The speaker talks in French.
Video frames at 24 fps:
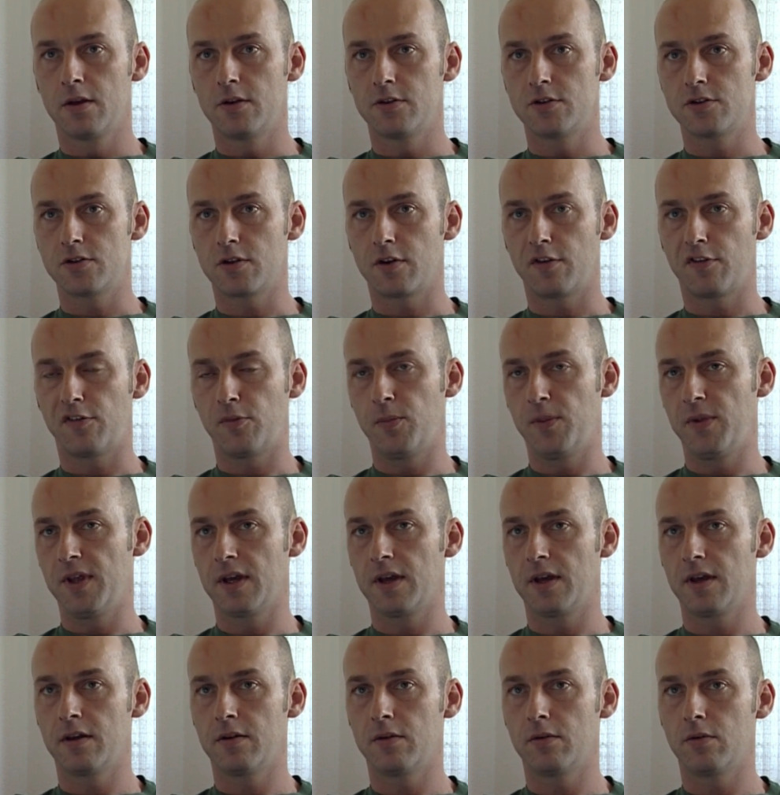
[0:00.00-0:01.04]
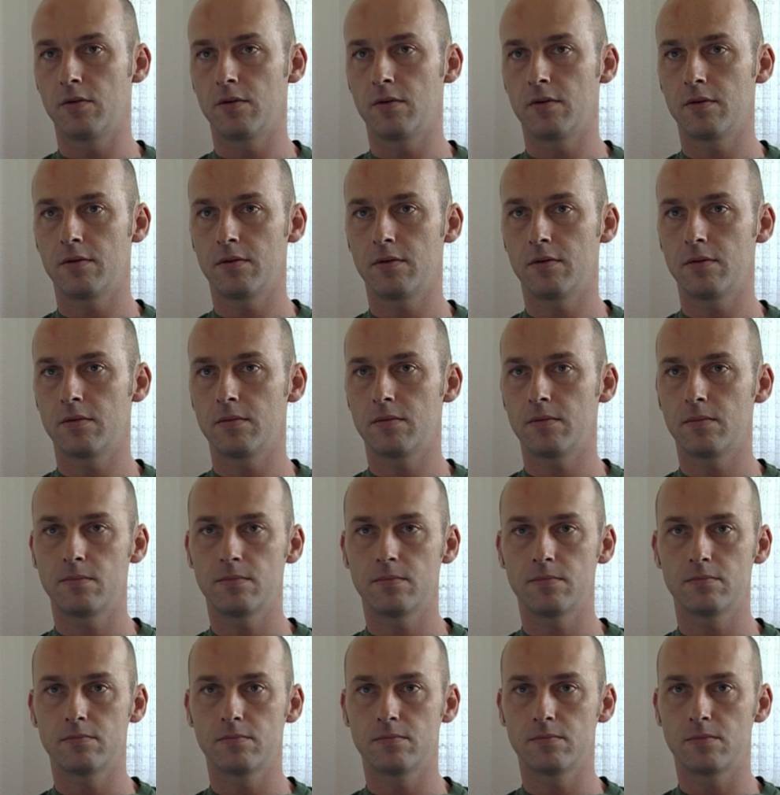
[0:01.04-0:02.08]
je respirais euh,
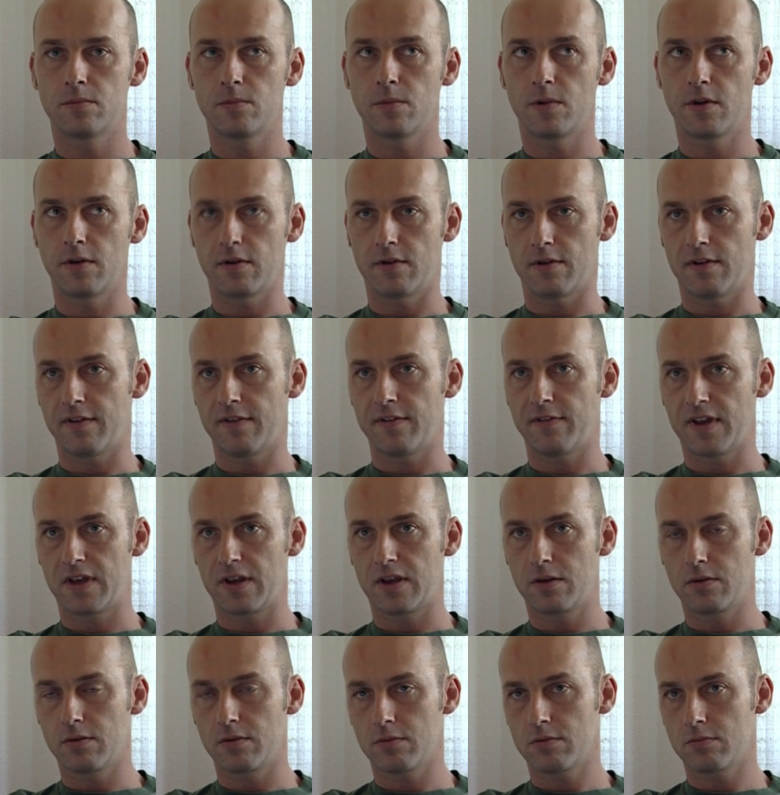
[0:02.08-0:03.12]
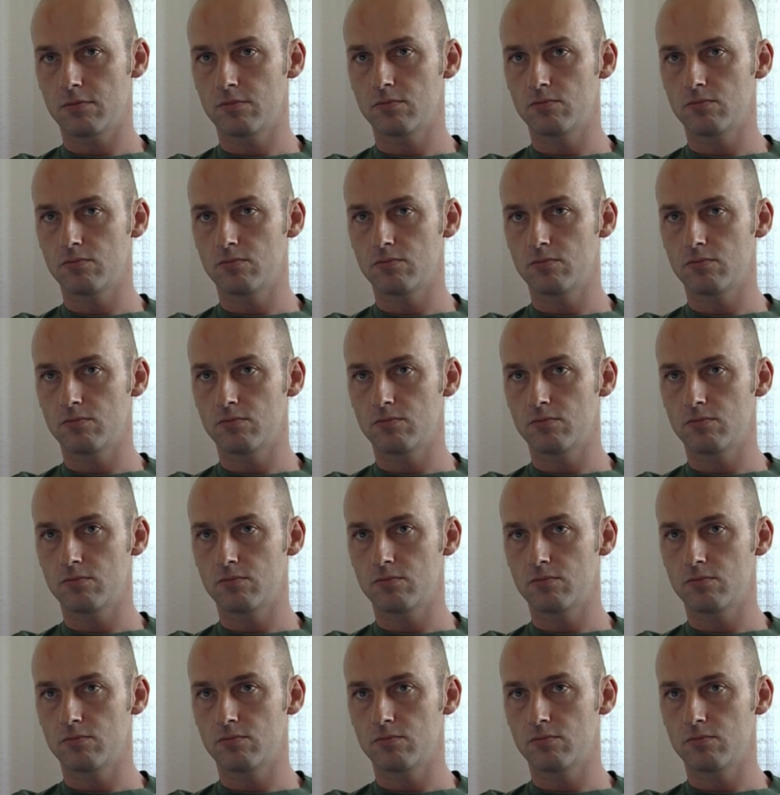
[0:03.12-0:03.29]
avec